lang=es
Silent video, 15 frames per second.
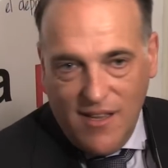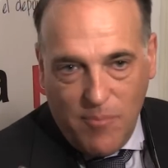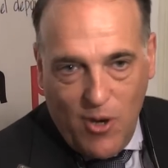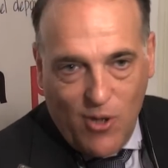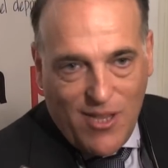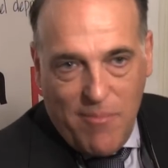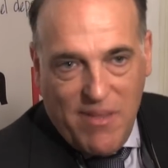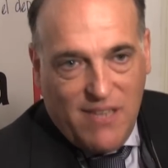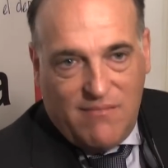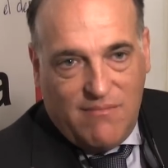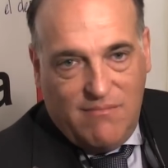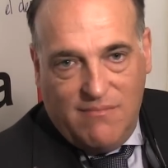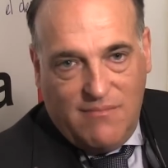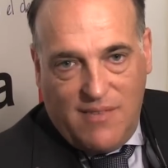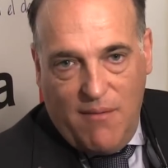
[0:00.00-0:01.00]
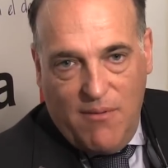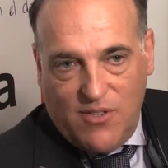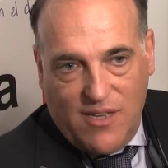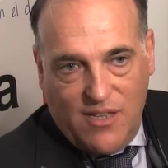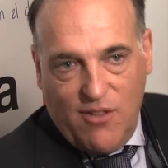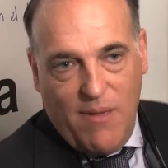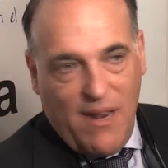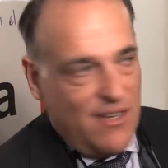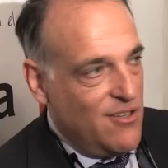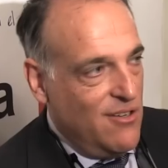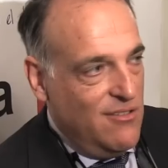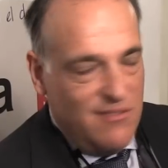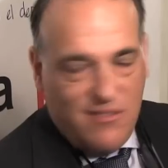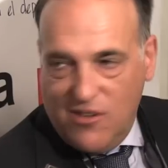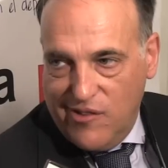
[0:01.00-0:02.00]
pero también tenemos que tomarlas
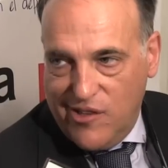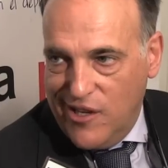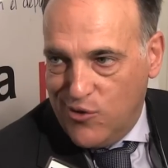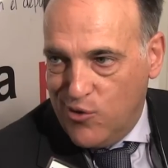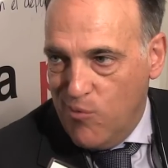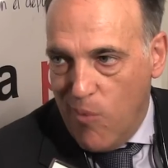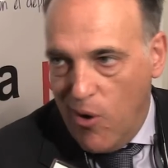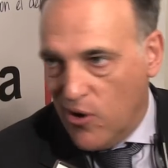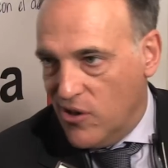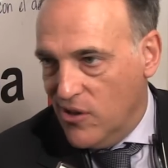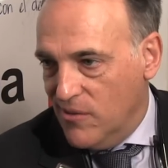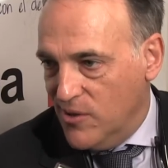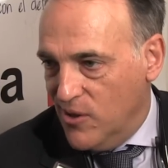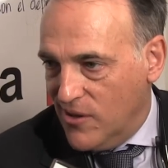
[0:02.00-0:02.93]
con, con cierto humor, ¿no?